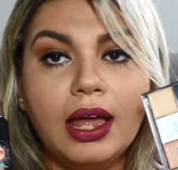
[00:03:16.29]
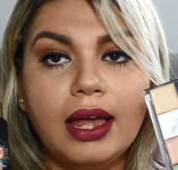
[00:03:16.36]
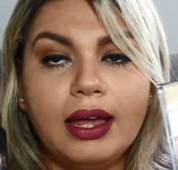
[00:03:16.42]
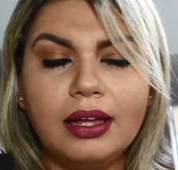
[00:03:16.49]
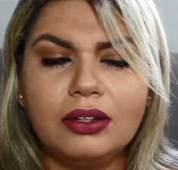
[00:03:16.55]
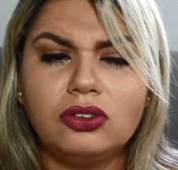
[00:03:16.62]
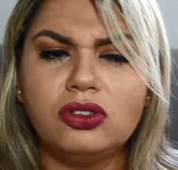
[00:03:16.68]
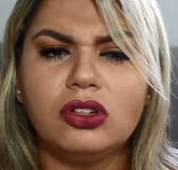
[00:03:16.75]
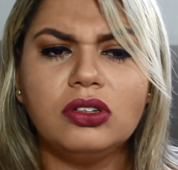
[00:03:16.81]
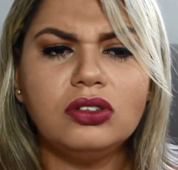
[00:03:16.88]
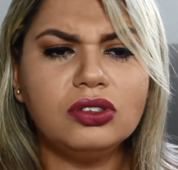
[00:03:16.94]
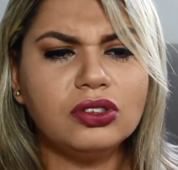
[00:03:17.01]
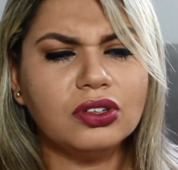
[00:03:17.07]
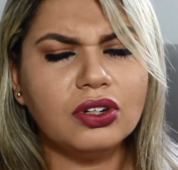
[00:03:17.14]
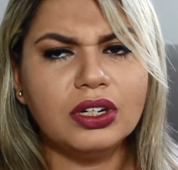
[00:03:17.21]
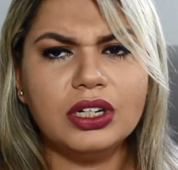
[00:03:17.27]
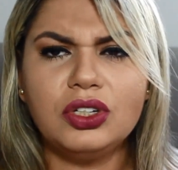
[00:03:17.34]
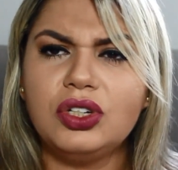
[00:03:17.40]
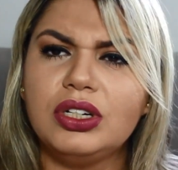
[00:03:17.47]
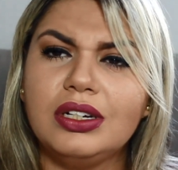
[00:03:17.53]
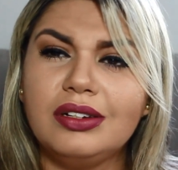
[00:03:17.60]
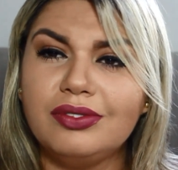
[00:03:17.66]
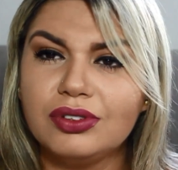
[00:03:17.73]
É, os outros
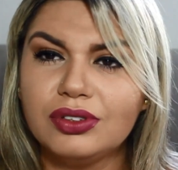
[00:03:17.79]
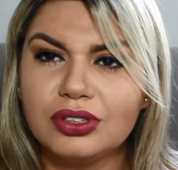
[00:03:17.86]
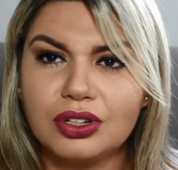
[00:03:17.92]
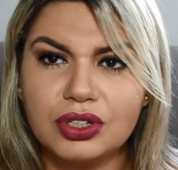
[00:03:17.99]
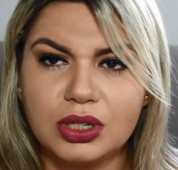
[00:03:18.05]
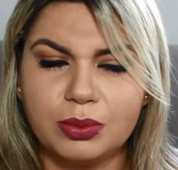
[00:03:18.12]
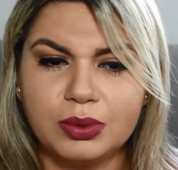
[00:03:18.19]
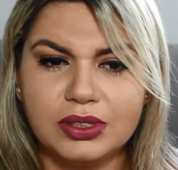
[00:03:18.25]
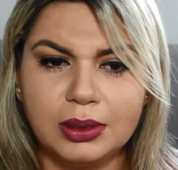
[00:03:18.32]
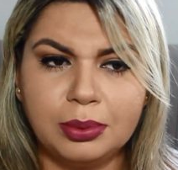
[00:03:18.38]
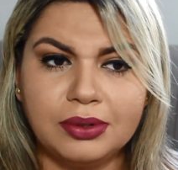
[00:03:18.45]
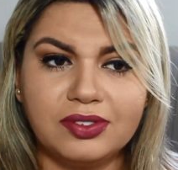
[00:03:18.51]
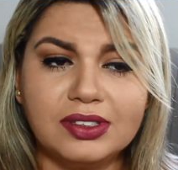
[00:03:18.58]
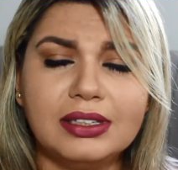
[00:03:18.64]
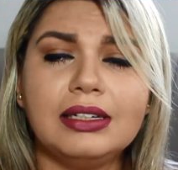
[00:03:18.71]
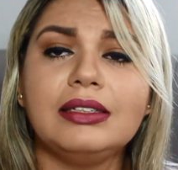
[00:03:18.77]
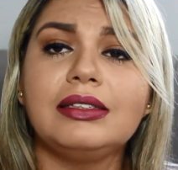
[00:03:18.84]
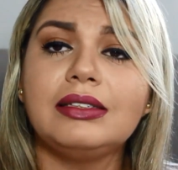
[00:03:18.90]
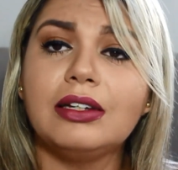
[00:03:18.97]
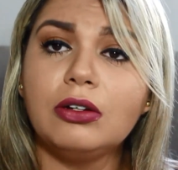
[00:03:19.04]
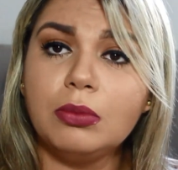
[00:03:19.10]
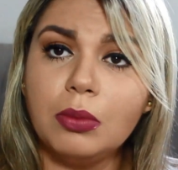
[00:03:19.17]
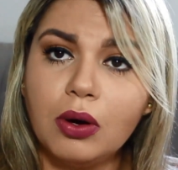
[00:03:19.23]
corretivos que eu já mostrei pra vocês
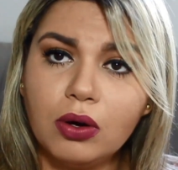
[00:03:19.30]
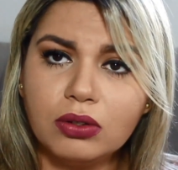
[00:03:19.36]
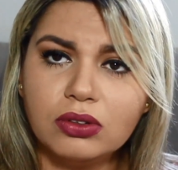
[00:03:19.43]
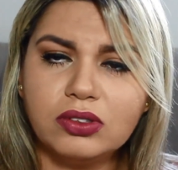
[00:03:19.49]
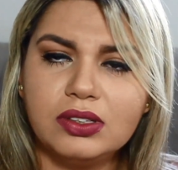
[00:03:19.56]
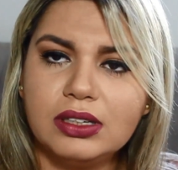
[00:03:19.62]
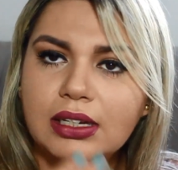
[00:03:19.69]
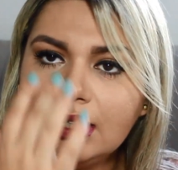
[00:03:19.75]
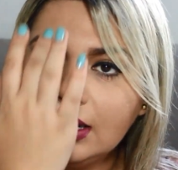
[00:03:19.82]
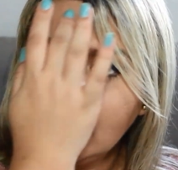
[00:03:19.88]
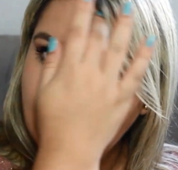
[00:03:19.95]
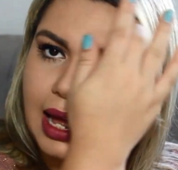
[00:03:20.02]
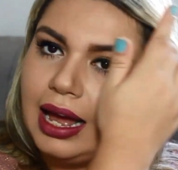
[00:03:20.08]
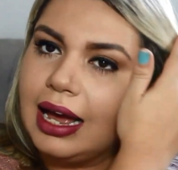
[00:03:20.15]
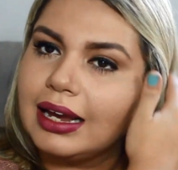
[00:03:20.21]
são bons sim,